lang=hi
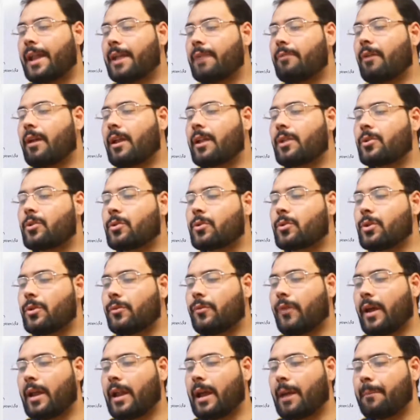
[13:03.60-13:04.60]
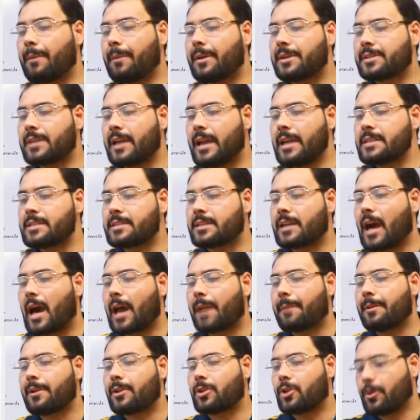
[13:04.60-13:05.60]
वाले फाइल हमेशा इस
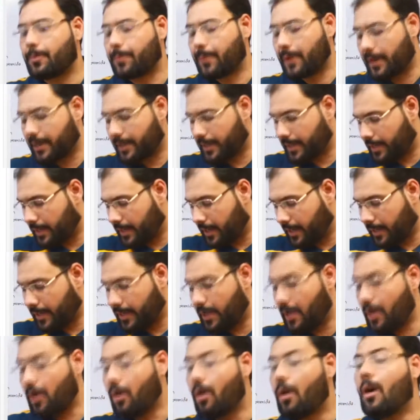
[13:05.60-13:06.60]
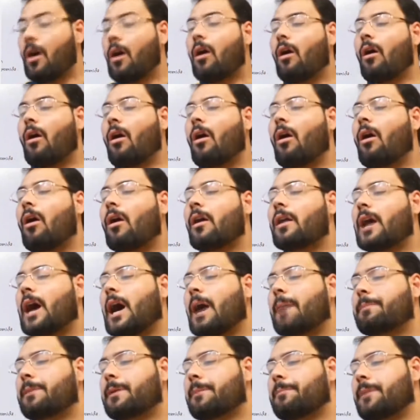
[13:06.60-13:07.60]
कार्बन के ऊपर अटैक करेंगे और
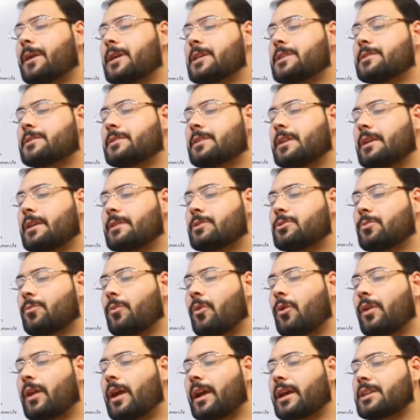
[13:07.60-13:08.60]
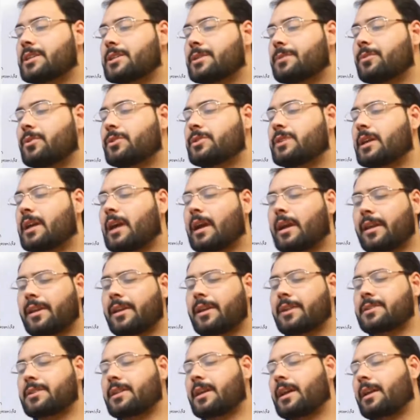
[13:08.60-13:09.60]
आपके पास ये जो बॉन्ड आगे शिफ्ट हो जाएगा अगर
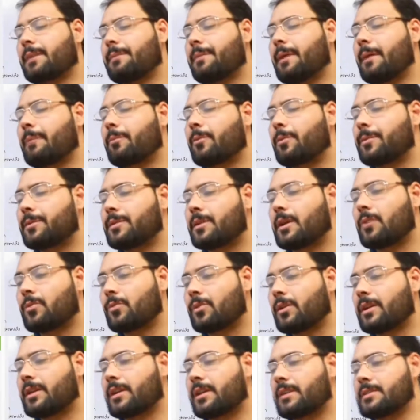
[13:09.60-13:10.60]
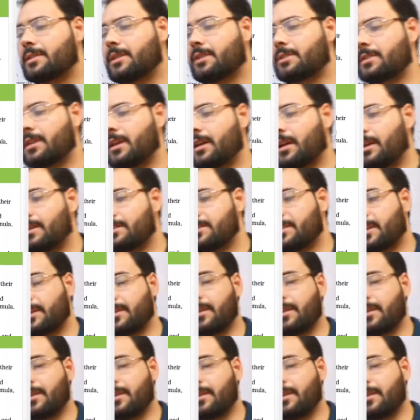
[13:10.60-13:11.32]
रिएक्शन आगे मैं आपको बता दूंगा कैसे इसका इसके अंदर